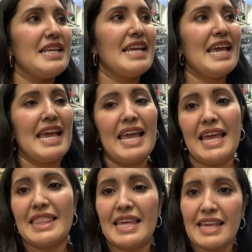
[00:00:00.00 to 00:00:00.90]
de
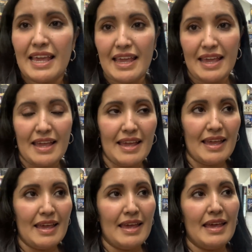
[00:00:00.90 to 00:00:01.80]
que, de que
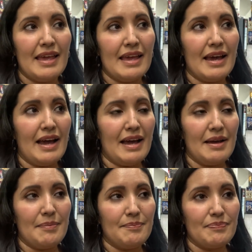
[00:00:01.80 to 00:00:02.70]

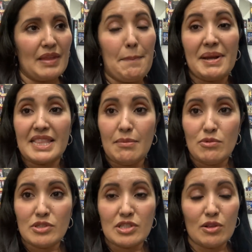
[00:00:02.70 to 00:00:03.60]
ah,
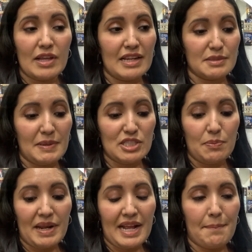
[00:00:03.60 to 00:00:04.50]
apartamos el espacio
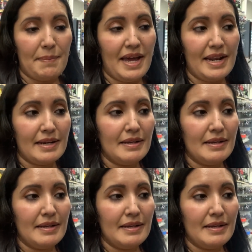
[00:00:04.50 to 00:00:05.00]
para acampar,